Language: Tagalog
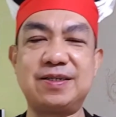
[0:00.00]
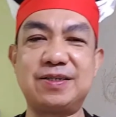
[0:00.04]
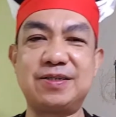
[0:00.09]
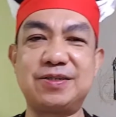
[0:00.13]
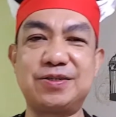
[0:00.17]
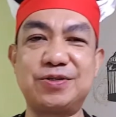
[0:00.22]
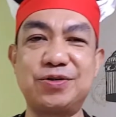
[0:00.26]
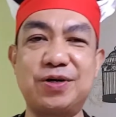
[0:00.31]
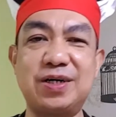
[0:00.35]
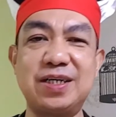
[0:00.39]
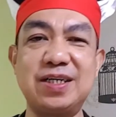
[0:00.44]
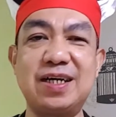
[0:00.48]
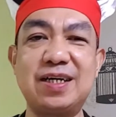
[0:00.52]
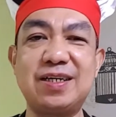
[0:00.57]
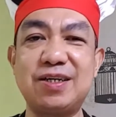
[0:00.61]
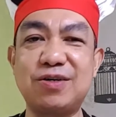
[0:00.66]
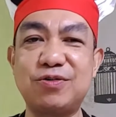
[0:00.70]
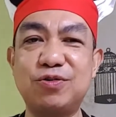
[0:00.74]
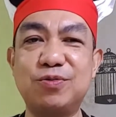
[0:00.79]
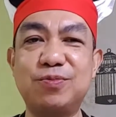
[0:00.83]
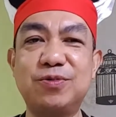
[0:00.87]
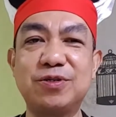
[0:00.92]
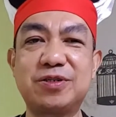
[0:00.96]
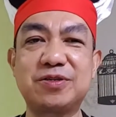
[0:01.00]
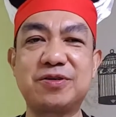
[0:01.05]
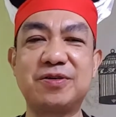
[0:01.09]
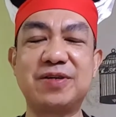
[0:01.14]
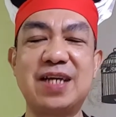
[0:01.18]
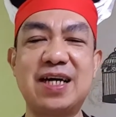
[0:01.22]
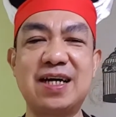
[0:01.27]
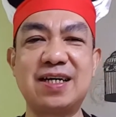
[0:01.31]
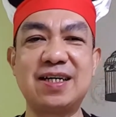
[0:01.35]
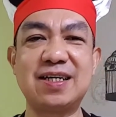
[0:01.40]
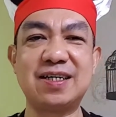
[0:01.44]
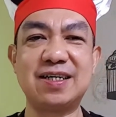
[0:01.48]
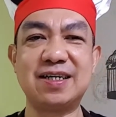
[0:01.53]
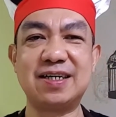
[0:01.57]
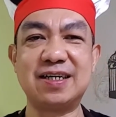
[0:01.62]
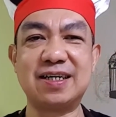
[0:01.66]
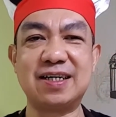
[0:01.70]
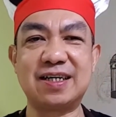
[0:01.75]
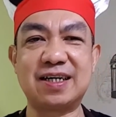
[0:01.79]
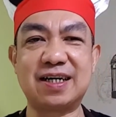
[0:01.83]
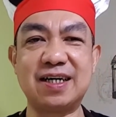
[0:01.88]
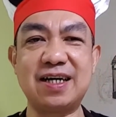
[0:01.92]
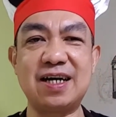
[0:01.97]
So ayan, naubos ko na.
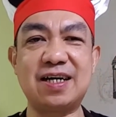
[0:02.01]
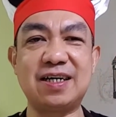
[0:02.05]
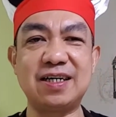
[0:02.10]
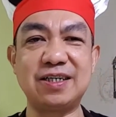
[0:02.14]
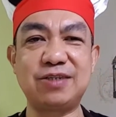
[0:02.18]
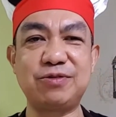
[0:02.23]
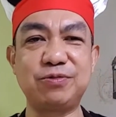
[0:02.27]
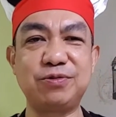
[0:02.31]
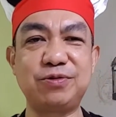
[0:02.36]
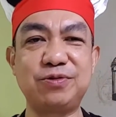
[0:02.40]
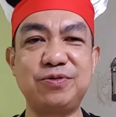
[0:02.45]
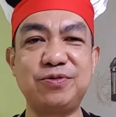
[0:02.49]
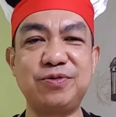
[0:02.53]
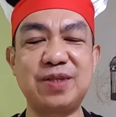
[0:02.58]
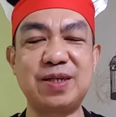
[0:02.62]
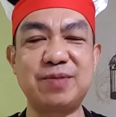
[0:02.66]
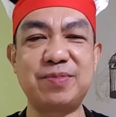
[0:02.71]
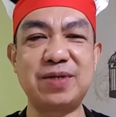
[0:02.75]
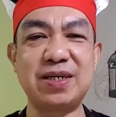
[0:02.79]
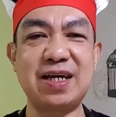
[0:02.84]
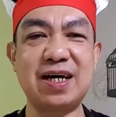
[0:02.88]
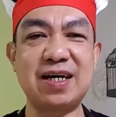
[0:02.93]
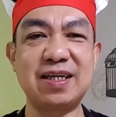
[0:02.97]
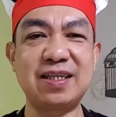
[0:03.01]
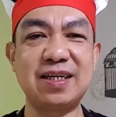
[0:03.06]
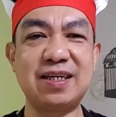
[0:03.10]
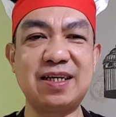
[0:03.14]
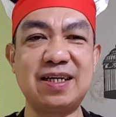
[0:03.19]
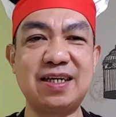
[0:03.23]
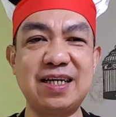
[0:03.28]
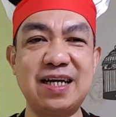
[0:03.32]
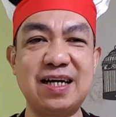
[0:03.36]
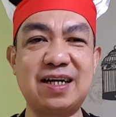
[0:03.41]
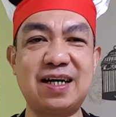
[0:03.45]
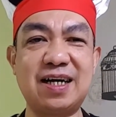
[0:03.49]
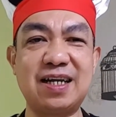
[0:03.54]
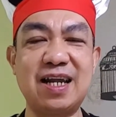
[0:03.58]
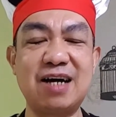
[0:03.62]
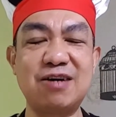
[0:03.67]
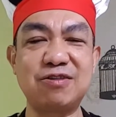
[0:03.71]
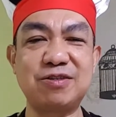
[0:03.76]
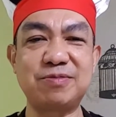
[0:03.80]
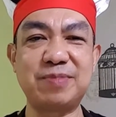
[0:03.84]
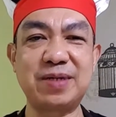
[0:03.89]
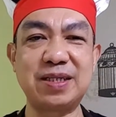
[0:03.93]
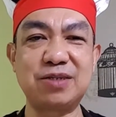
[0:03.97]
Kaya ang isusunod naman natin ang iyang
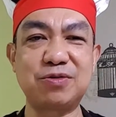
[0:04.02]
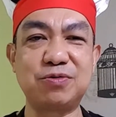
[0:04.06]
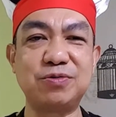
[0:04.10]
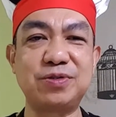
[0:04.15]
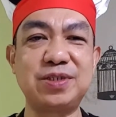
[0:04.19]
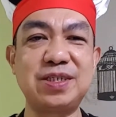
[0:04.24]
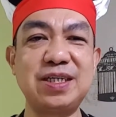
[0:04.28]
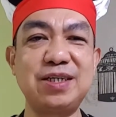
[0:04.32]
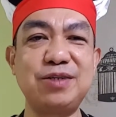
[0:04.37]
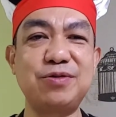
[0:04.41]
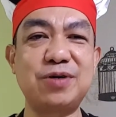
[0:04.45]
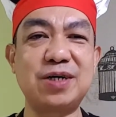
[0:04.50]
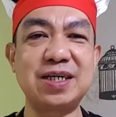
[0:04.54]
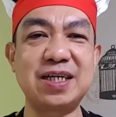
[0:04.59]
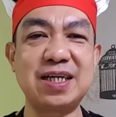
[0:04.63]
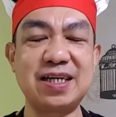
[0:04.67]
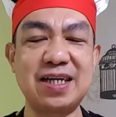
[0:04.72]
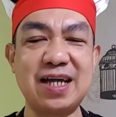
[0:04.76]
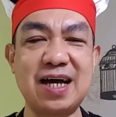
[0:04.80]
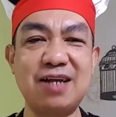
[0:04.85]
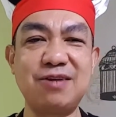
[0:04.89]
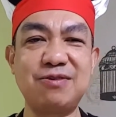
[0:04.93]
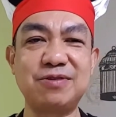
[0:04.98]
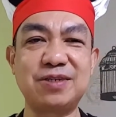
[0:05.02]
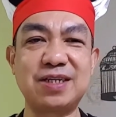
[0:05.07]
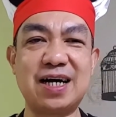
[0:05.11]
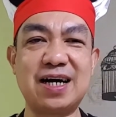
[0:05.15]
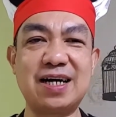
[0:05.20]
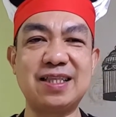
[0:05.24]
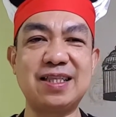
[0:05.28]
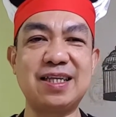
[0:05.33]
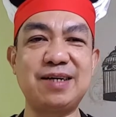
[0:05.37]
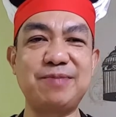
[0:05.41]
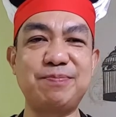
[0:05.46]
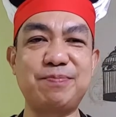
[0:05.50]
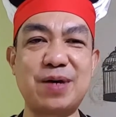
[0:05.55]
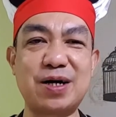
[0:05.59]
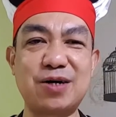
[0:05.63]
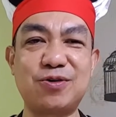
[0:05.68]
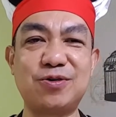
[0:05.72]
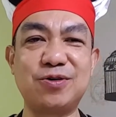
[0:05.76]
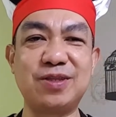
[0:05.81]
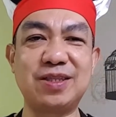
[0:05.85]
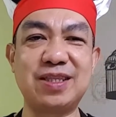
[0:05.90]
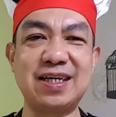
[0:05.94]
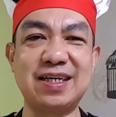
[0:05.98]
announcement kung sino ang nanalo sa ating
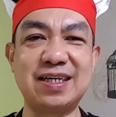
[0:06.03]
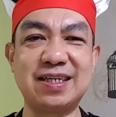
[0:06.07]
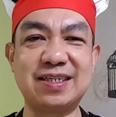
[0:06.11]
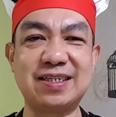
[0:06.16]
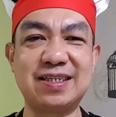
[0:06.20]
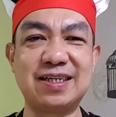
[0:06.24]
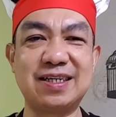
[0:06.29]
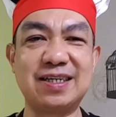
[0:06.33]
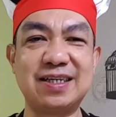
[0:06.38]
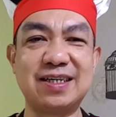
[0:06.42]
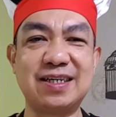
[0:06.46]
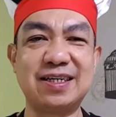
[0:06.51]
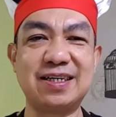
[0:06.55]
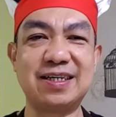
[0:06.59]
pa-contest.